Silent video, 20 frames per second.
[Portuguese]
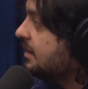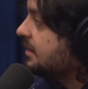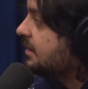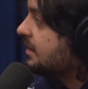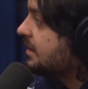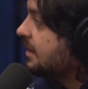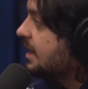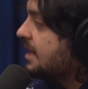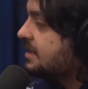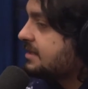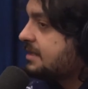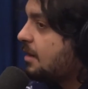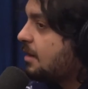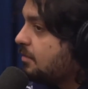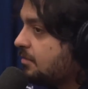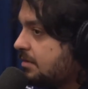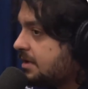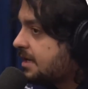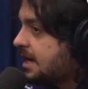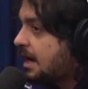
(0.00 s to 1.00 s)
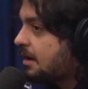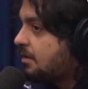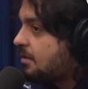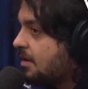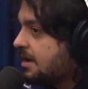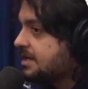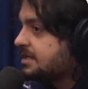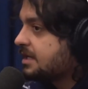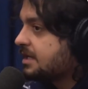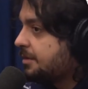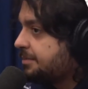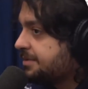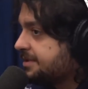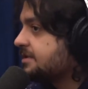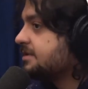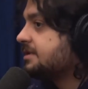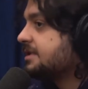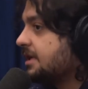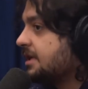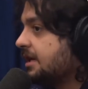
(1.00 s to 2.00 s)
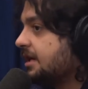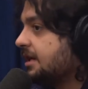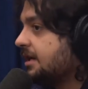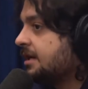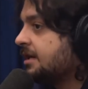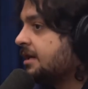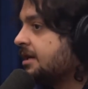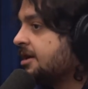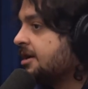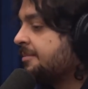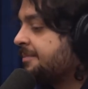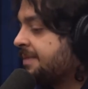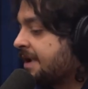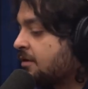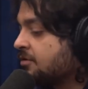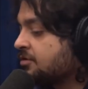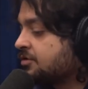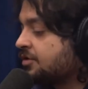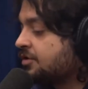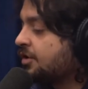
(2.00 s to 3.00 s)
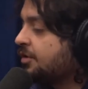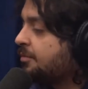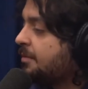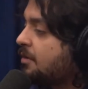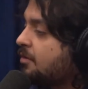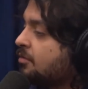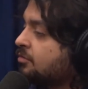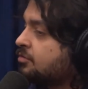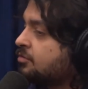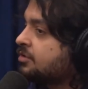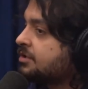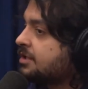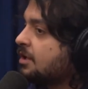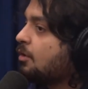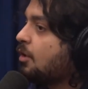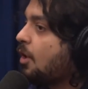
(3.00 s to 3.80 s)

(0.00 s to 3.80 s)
Exatamente. Essa é a única coisa que eu preciso seguir para construir uma construção uhum.